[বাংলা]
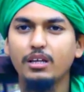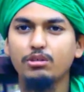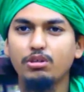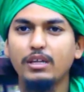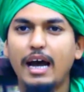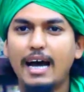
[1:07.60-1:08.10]

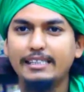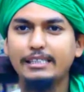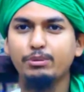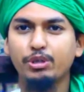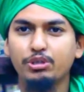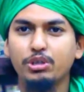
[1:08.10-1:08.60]
তথা
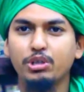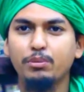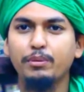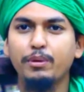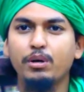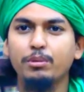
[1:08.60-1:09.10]
আজীবনের জন্য
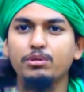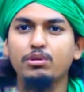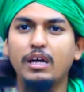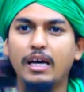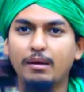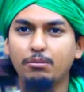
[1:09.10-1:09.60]
বিবাহ বন্ধন
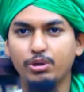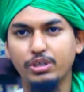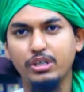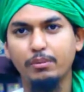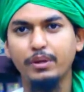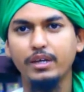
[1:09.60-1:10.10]
হারাম হয়ে
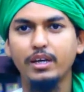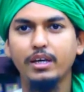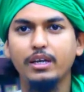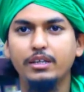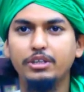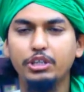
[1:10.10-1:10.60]
যাবে
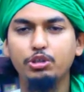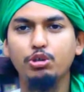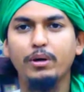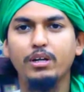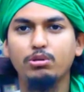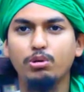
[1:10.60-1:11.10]

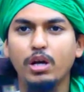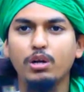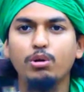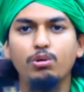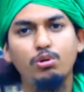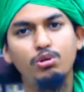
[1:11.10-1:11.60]
দ্বিতীয়বার
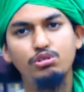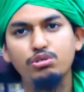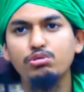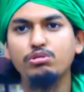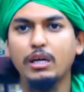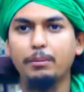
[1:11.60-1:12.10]
দৌড়ানোর কোনো
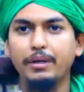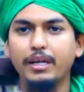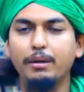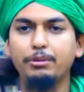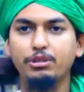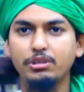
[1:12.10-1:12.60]
সুযোগ থাকবে না
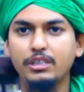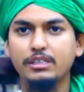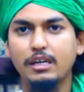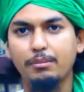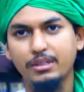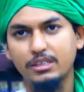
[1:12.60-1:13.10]
এই বিষয়টি
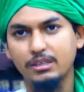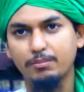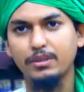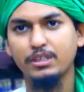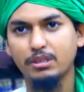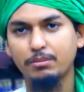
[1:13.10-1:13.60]
আজকে আমাদের
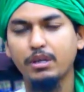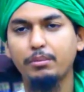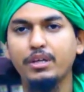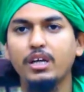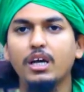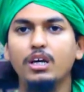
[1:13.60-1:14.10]
আপনাদের সামনে
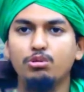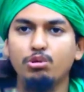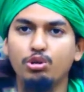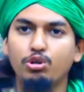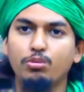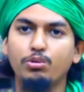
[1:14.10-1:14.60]
আমি
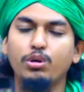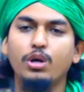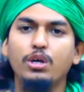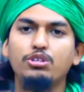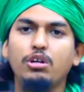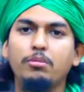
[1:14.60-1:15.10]
তুলে ধরব
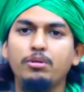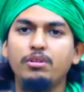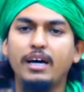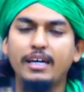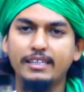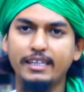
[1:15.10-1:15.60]
সম্মত
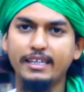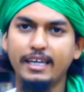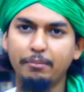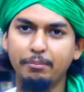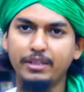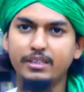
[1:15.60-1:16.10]
হাজিরিন
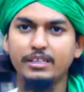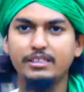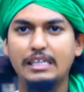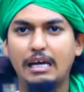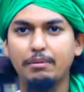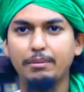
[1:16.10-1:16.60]
এমনিতে
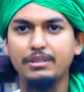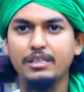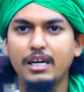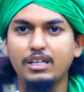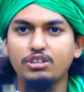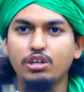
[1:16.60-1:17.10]
জিনা
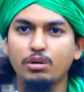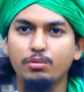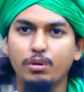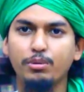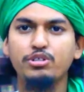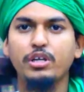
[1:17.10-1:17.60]
ব্যবিসার সর্ব
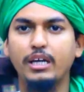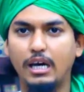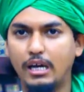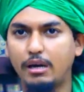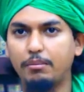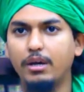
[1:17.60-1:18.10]
অবস্থায়
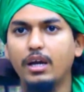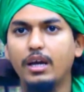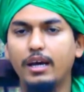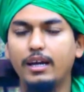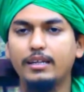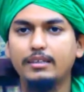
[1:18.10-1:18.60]
হারাম
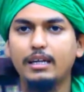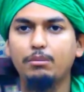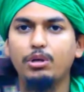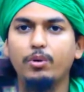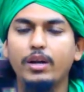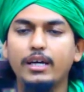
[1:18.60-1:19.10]
আল্লাহ তালা
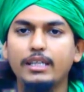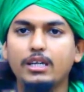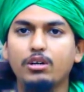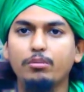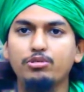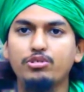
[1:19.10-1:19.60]
বলে ওলা
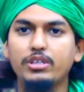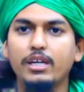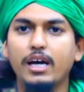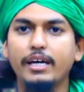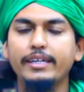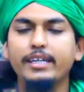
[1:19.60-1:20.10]
তাকরাবু
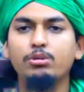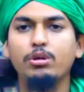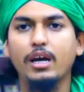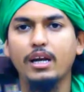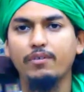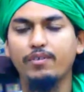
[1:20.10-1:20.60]
জিনা
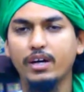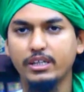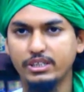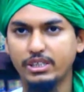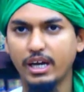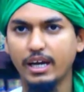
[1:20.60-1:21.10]
ইন্নাহকানা
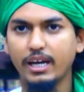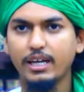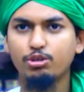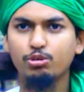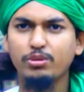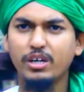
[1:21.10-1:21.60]
ফাহিসা
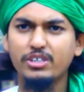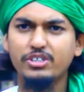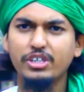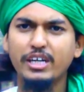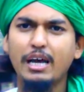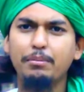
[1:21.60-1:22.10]
তোমরা
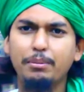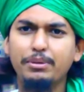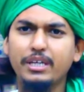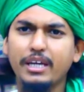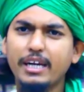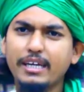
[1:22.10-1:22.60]
জেনা
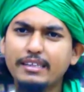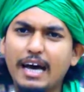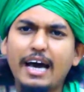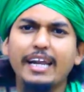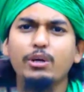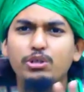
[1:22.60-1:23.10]
ব্যবিচারের
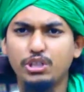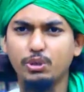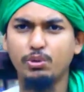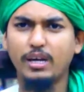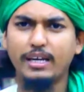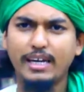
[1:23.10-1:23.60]
ধারেও যেও
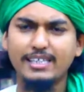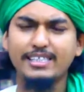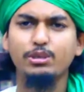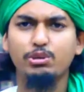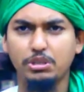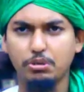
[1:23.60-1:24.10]
না
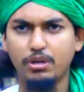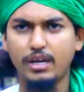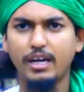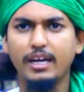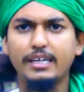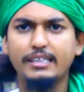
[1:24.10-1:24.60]
কাছেও যেও না
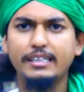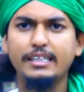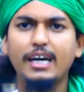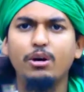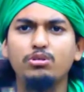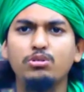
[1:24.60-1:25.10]
সেটা
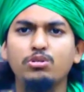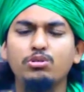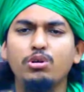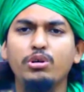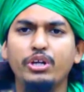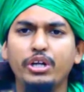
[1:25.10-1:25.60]
অত্যন্ত
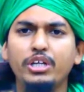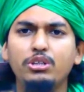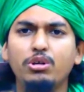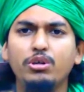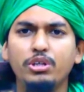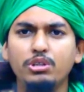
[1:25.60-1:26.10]
ঘৃণিত
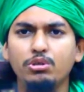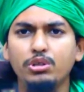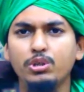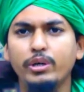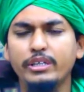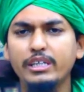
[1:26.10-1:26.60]

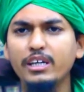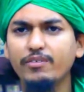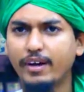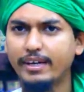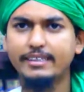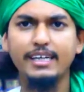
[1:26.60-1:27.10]
নিন্দনীয় একটি
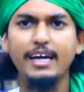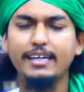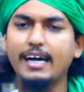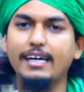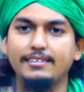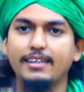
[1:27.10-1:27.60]
ফাহিসা
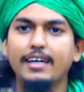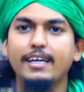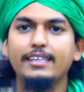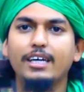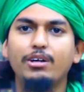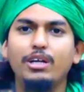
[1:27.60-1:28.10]
কাজ
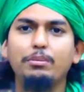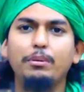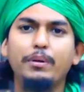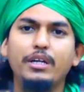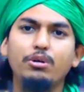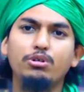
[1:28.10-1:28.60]
তাহলে এই
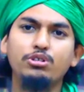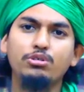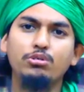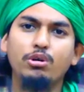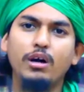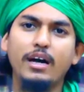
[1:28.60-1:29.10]
ব্যাপারে
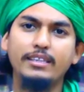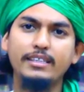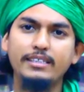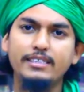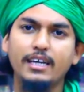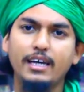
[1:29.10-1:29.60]
অসংখ্য হাদিস